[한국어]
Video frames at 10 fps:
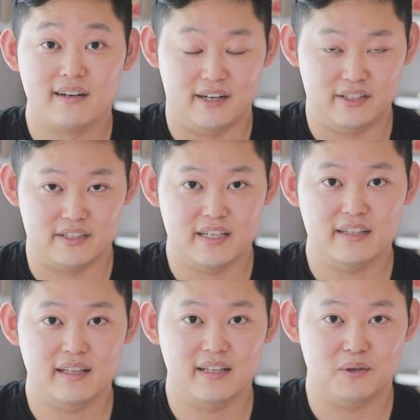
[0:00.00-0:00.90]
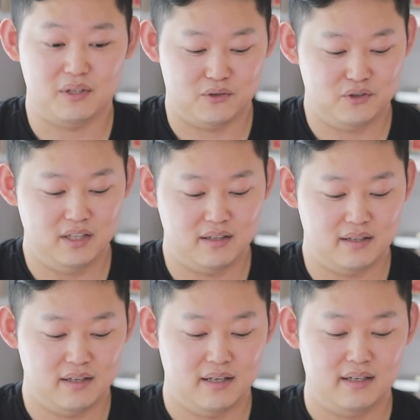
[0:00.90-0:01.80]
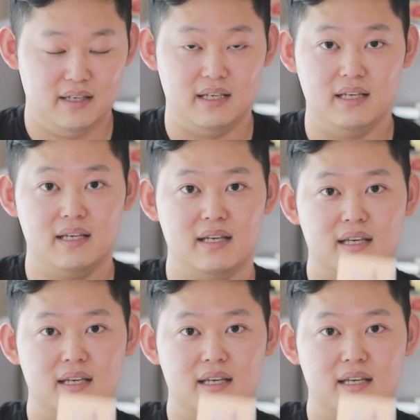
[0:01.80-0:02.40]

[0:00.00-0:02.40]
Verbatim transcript: 가장 최근에 나온 양수인 이